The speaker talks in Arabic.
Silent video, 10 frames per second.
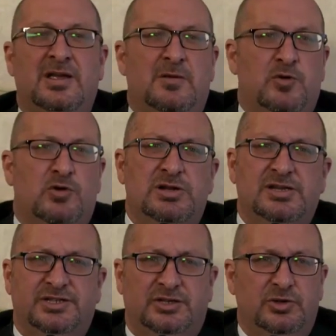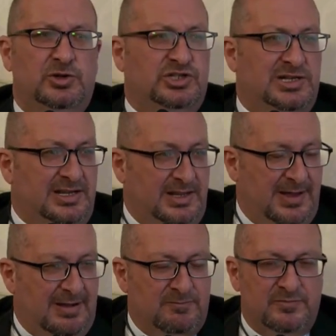بكل التكنولوجيا اللي احنا
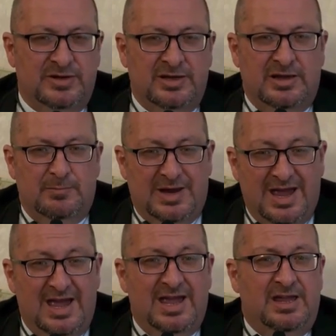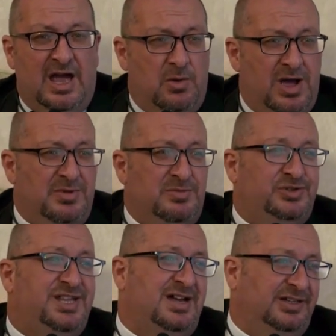عم بهاي عوامل
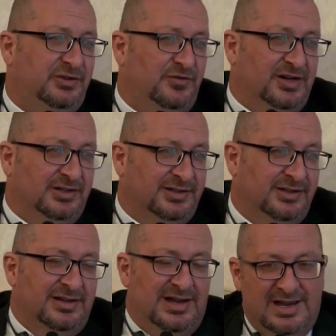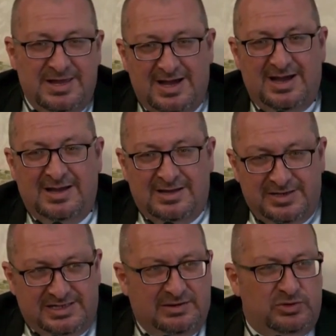مساعدة فقط انها
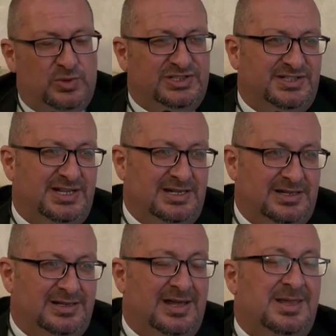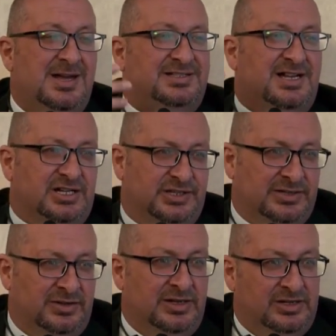نقدر نوصل لناس
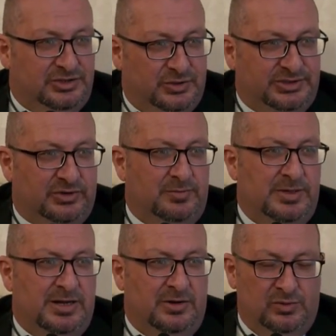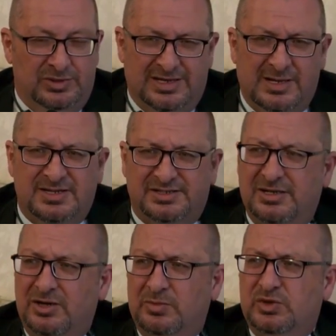اكثر صوت ربنا والكنيسة
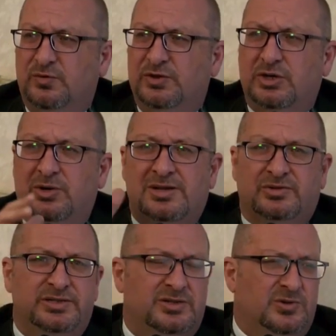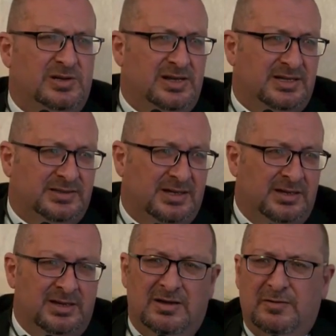اليوم بنشوف الكرة الارضية كلياتها
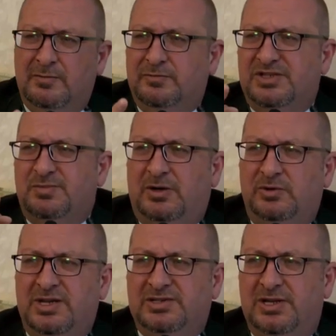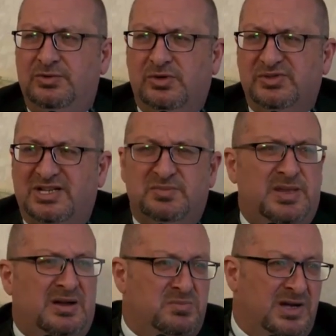آه، بتسمع قداس للنورسات من
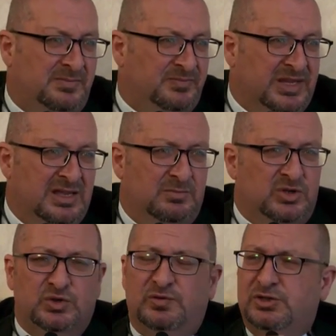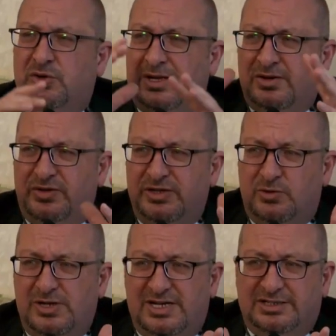عمان بنشوف الكرة الارضية
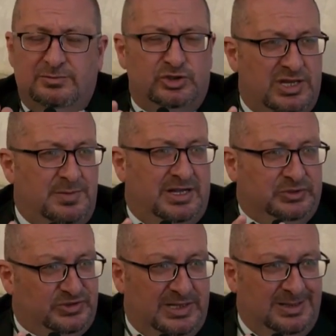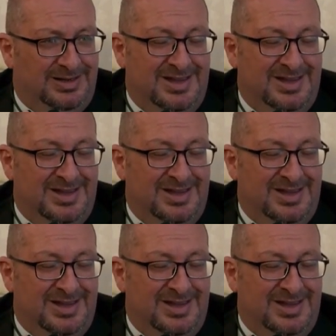كلياتها مجتمعة تصلي